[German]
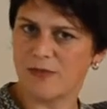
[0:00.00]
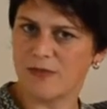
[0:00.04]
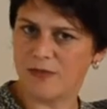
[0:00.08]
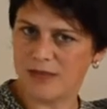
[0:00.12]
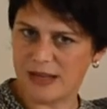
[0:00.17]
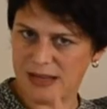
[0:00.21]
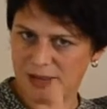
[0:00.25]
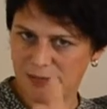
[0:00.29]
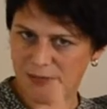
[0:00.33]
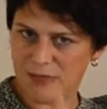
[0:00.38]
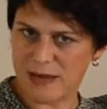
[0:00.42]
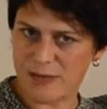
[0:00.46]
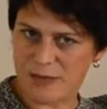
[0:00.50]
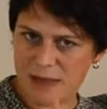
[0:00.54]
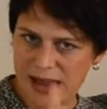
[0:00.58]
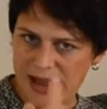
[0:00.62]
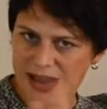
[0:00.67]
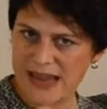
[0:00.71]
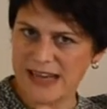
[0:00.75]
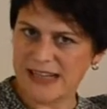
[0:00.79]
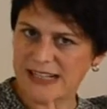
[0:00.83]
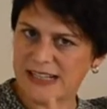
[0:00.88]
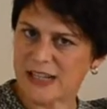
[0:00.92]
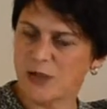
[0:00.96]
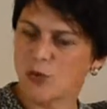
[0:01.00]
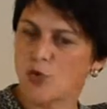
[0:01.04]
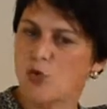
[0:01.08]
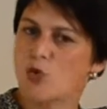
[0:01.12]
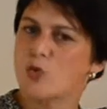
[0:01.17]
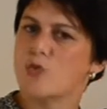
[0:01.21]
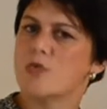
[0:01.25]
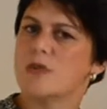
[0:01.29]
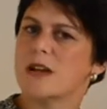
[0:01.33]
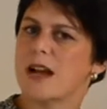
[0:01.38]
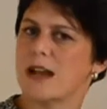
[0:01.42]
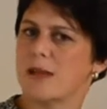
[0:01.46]
im, im eigenen
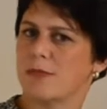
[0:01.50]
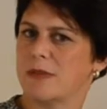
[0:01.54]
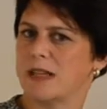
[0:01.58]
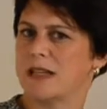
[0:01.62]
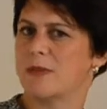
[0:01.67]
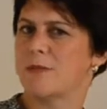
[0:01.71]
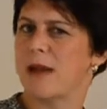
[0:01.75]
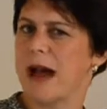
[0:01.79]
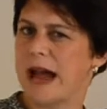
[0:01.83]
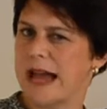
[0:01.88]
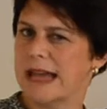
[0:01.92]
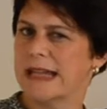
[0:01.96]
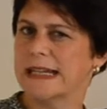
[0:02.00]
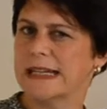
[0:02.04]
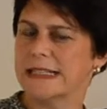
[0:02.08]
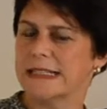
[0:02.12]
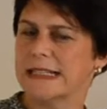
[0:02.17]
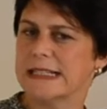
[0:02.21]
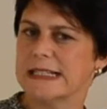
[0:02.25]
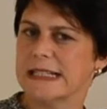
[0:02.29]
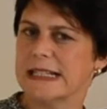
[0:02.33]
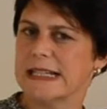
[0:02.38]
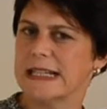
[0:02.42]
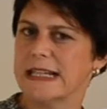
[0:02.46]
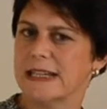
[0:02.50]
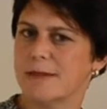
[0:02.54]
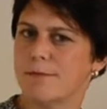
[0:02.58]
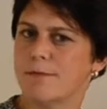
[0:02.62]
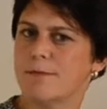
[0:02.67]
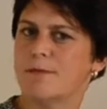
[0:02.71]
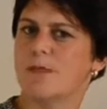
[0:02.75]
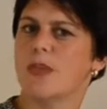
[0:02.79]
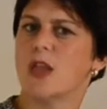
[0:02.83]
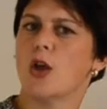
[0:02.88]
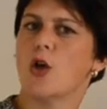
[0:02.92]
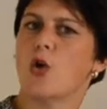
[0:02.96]
Umgang mit dem eigenen
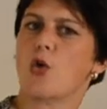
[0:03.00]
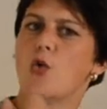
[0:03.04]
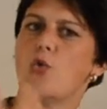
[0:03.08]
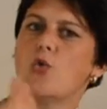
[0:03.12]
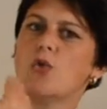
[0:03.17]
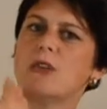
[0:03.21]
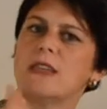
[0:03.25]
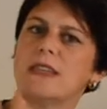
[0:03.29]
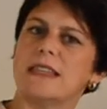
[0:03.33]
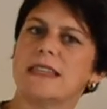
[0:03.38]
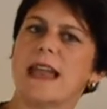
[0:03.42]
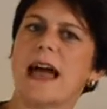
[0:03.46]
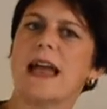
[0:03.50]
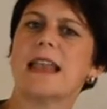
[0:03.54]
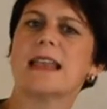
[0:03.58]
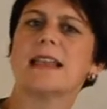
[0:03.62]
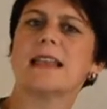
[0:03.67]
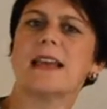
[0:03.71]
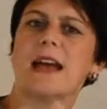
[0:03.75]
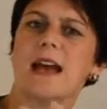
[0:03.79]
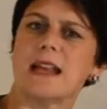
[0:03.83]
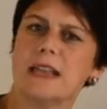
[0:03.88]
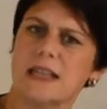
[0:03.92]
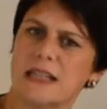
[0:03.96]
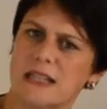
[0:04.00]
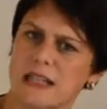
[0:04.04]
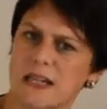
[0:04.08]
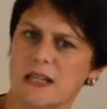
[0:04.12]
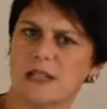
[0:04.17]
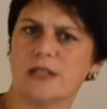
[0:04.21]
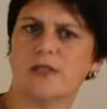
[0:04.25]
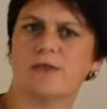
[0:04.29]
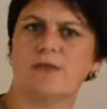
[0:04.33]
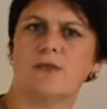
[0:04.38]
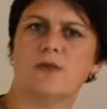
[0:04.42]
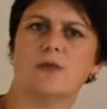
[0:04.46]
Leben und dann kann ich
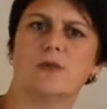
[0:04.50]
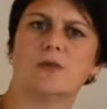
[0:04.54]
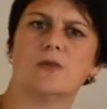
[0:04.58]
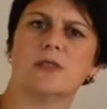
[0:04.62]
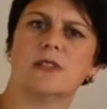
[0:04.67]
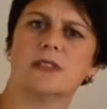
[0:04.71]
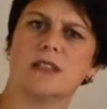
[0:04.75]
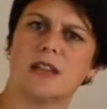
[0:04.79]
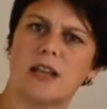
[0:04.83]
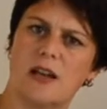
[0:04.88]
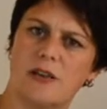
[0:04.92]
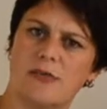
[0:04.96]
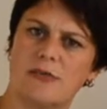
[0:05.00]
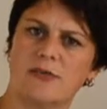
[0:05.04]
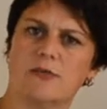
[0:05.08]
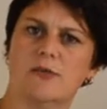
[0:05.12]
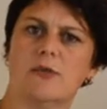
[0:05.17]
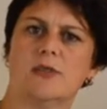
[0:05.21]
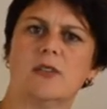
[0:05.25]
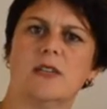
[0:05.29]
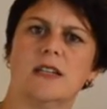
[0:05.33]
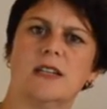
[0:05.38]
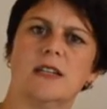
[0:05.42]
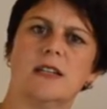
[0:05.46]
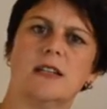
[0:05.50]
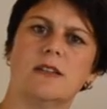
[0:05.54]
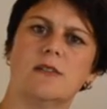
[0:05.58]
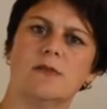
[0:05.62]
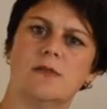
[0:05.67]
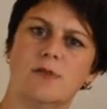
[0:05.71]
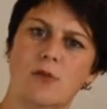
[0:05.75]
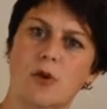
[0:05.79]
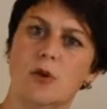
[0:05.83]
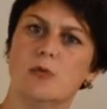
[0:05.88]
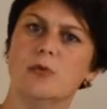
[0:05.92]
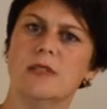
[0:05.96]
als Führungskraft wirklich ein
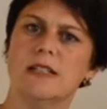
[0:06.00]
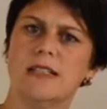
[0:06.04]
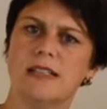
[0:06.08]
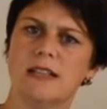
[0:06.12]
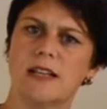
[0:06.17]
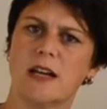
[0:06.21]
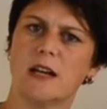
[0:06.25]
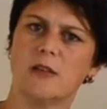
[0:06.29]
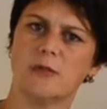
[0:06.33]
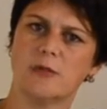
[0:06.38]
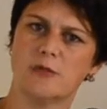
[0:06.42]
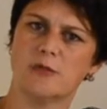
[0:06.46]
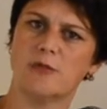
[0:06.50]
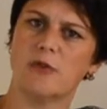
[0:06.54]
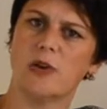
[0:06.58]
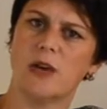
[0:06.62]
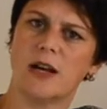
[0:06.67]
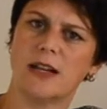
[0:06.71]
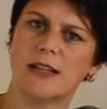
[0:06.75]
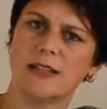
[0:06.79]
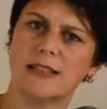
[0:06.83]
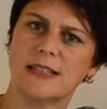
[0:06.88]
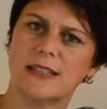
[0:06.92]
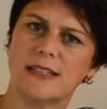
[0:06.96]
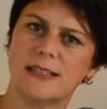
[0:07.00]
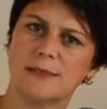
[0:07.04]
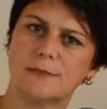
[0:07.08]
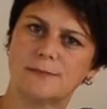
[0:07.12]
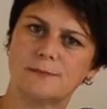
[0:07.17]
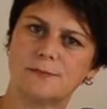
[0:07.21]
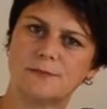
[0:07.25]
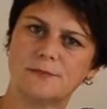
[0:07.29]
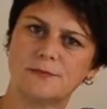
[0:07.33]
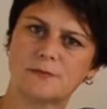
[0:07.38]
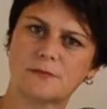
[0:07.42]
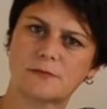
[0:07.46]
Vorbild sein und vorangehen.
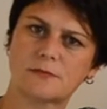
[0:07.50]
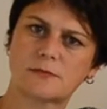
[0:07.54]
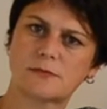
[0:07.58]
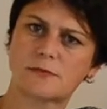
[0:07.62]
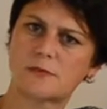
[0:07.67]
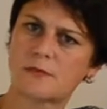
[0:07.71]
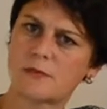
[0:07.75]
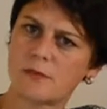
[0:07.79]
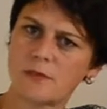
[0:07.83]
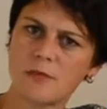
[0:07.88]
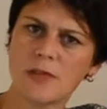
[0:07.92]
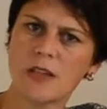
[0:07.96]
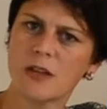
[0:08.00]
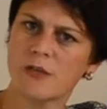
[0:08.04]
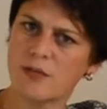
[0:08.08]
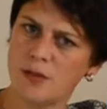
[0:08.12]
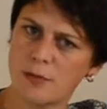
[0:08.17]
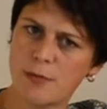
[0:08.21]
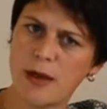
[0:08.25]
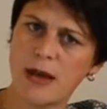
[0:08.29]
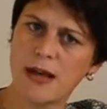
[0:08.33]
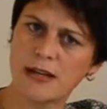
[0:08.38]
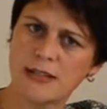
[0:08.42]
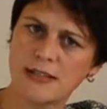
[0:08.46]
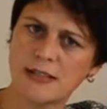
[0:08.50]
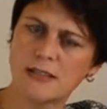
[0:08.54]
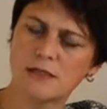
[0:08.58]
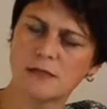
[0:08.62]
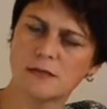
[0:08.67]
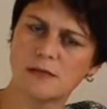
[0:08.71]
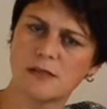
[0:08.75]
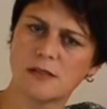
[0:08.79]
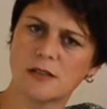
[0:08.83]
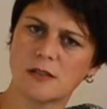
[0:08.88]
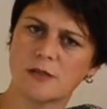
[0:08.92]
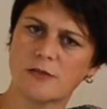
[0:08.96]
Wir machen das in
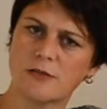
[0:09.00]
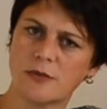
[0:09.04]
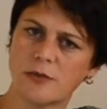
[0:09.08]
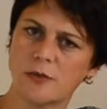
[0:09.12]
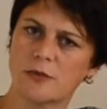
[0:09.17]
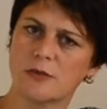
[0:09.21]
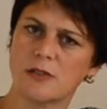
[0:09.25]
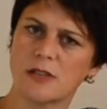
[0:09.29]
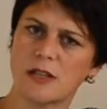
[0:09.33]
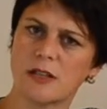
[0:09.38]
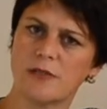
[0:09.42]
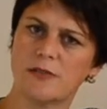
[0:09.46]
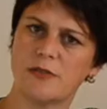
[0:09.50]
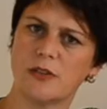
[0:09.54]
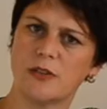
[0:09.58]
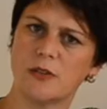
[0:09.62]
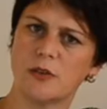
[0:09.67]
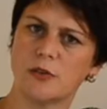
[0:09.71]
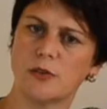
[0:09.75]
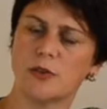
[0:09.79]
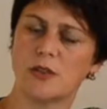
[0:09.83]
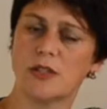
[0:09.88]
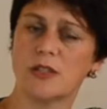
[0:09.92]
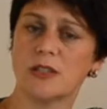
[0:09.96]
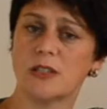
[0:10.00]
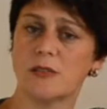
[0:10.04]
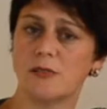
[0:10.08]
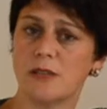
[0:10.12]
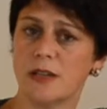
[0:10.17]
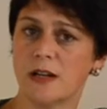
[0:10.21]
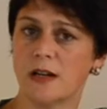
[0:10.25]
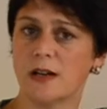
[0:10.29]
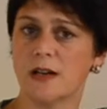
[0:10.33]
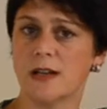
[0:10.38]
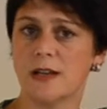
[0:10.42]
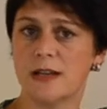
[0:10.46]
unseren Führungskräfte-Coachings.
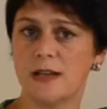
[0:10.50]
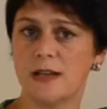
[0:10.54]
Wir